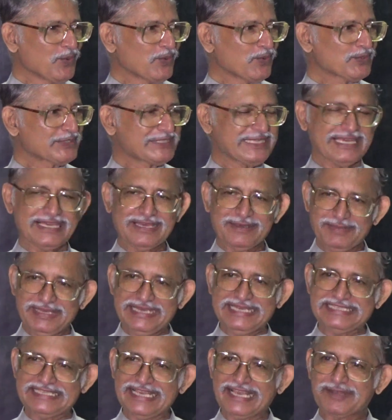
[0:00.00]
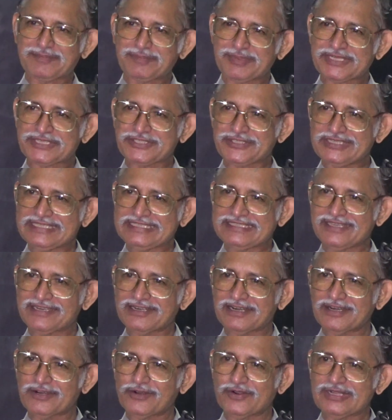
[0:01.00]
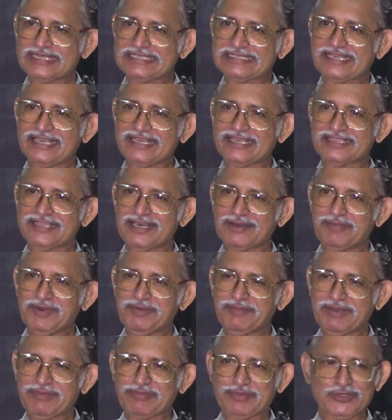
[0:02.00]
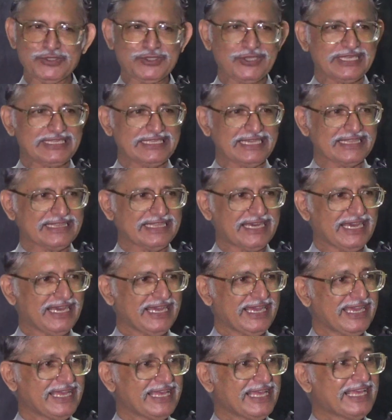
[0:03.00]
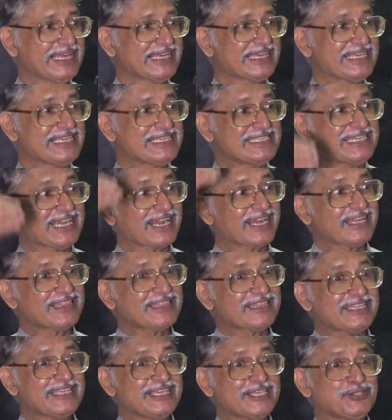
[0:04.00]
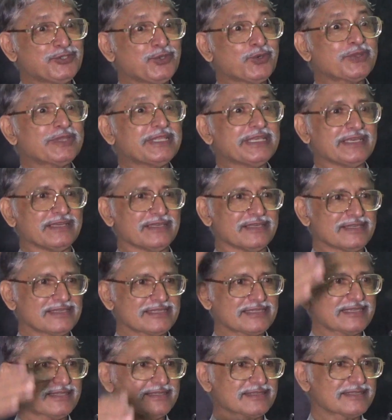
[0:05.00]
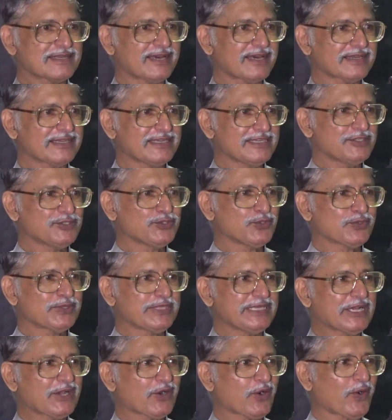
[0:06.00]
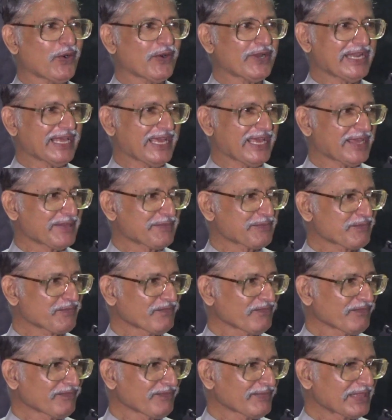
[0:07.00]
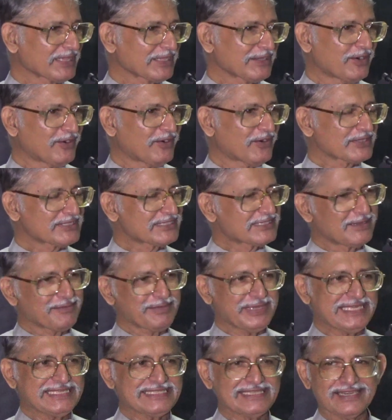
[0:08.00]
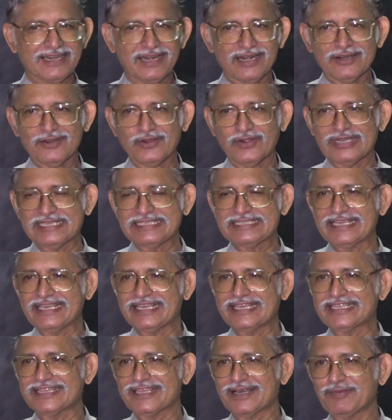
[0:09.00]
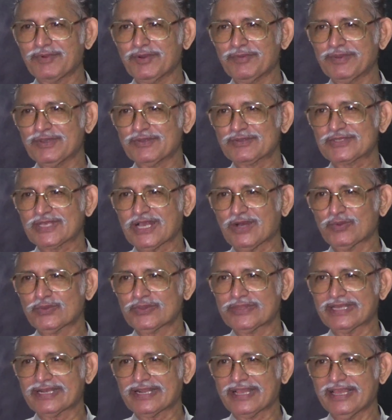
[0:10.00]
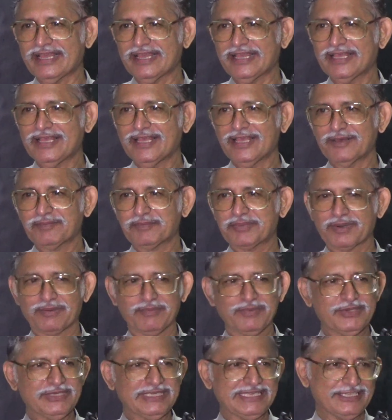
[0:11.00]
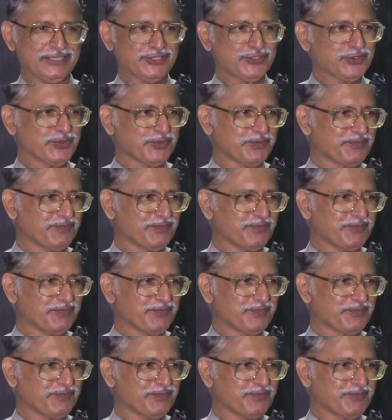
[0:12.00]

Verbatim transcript: उसी के बीच एक प्रश्न जनरल नॉलेज की किताबों में पूछा जाता है कि जगत की ज्योति संसार की ज्योति कौन है और सभी जनरल नॉलेज की किताबों में उसका उत्तर है प्रभु यीशु